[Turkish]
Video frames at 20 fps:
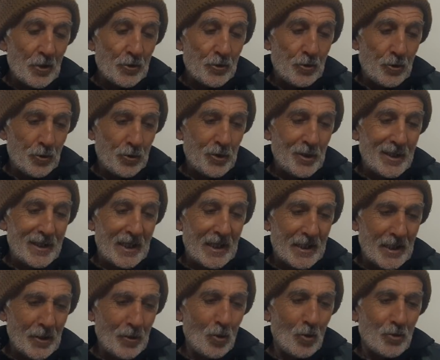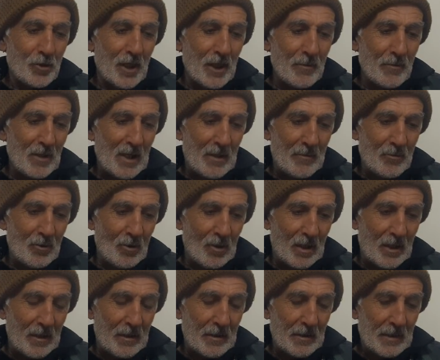Çünkü neden noktayı
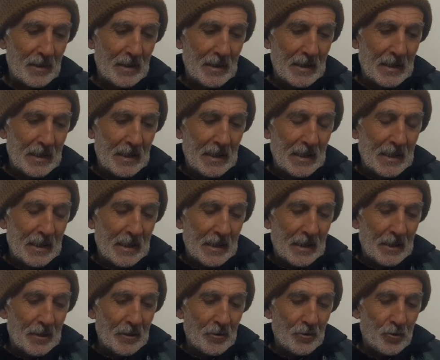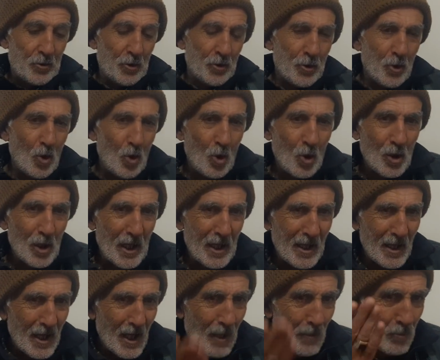bilemiyorlar? Çünkü
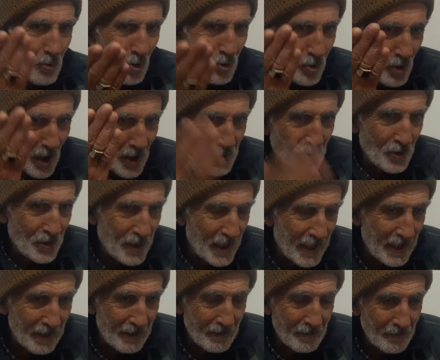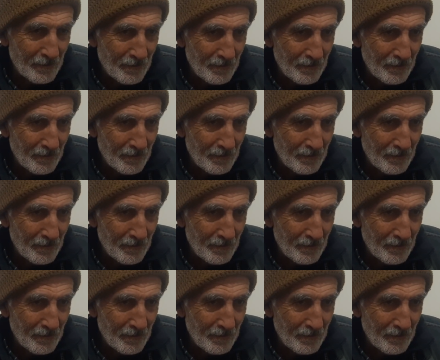onların kalp gözü açık değil.